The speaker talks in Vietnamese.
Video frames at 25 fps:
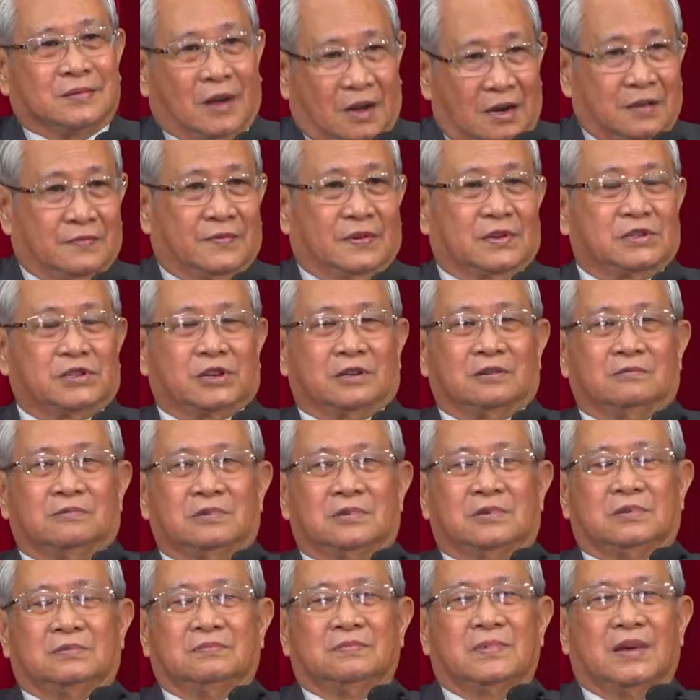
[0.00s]
Đó là phận sự
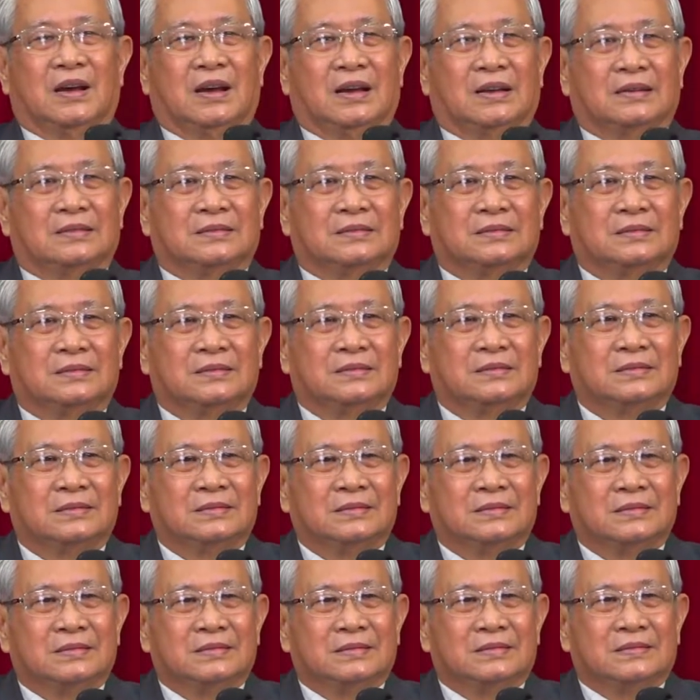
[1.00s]
của chúng ta.
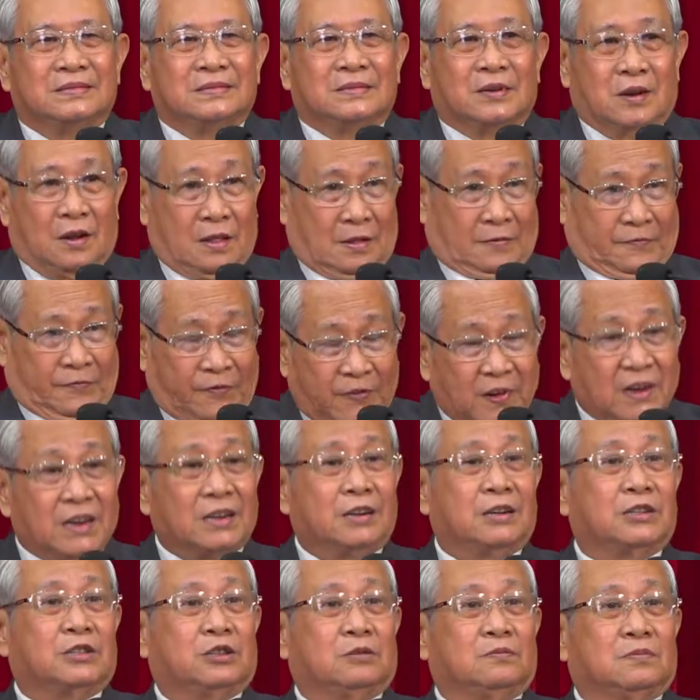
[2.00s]
Và đó là
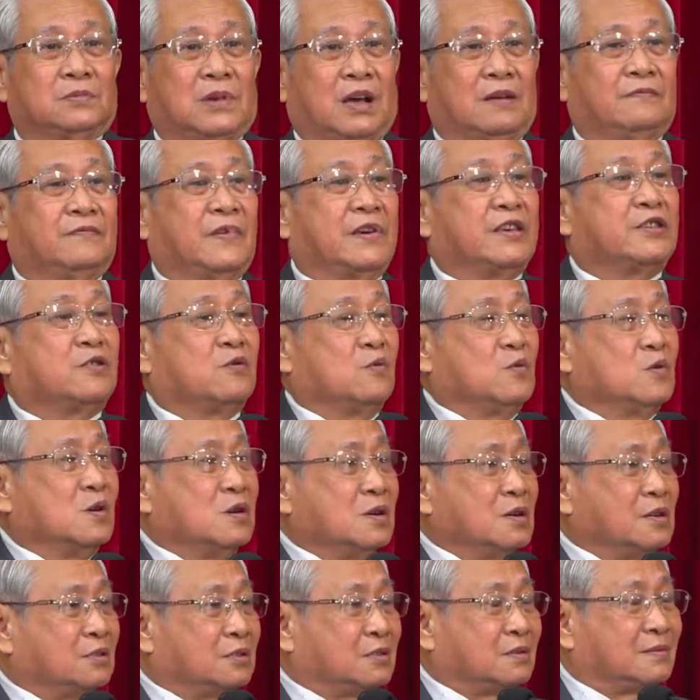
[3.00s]
phước của chúng ta, vì
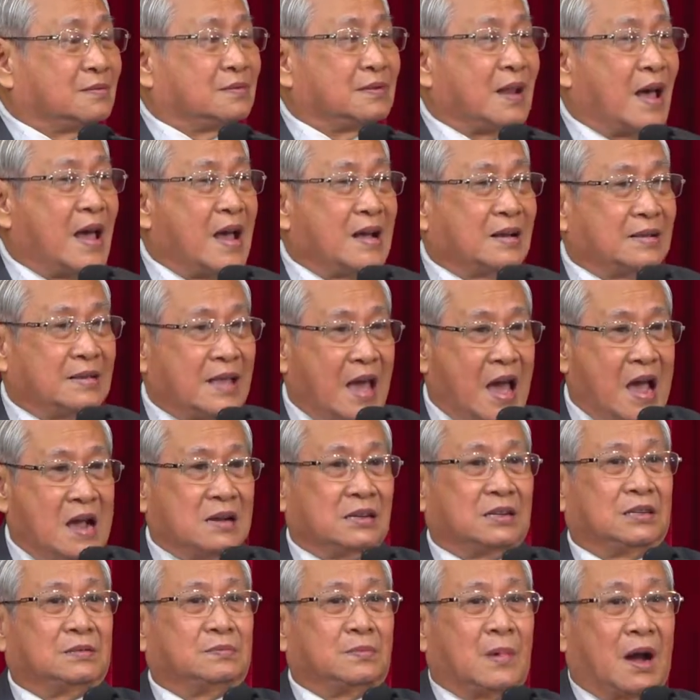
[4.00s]
Chúa đang
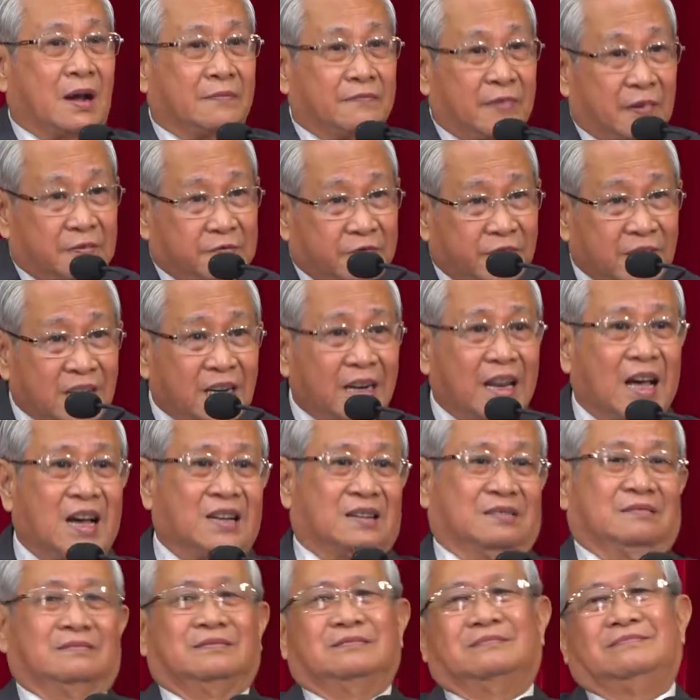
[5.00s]
giảng các bài về phước
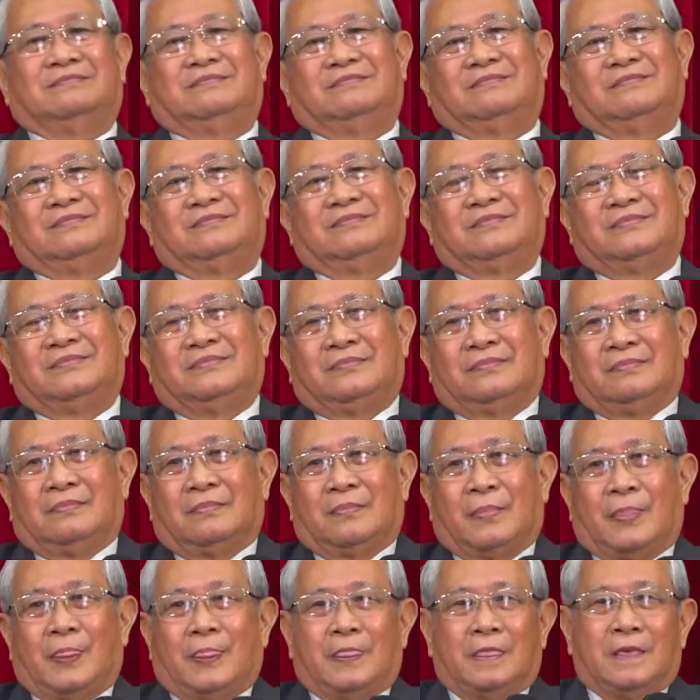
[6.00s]
lành.
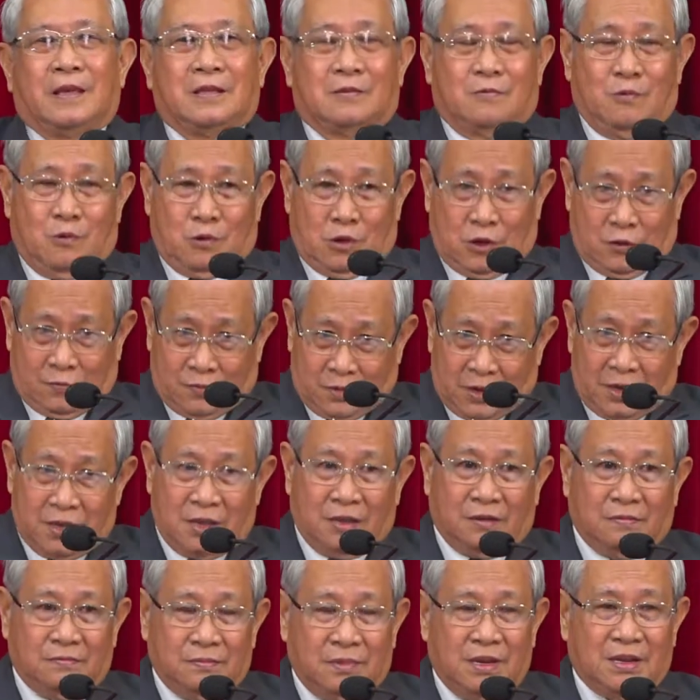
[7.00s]
Chúa cho chúng ta
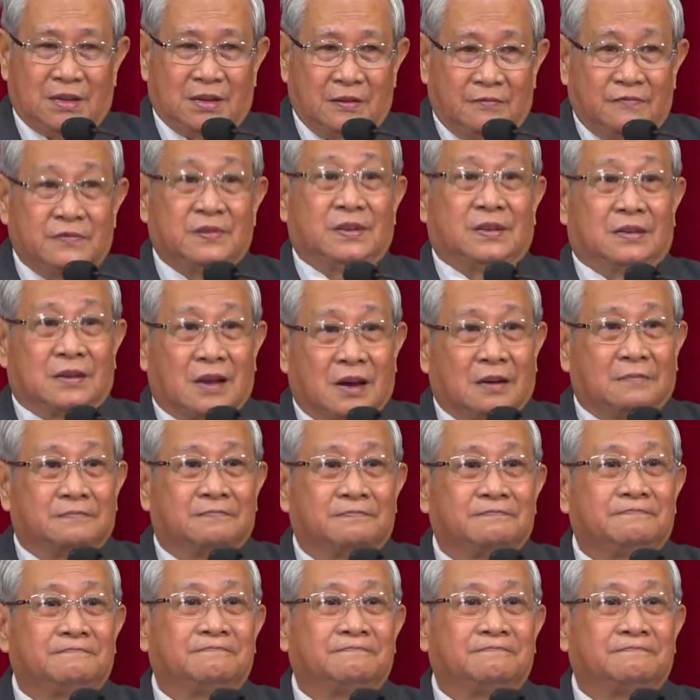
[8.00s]
nhận biết cái phước đó.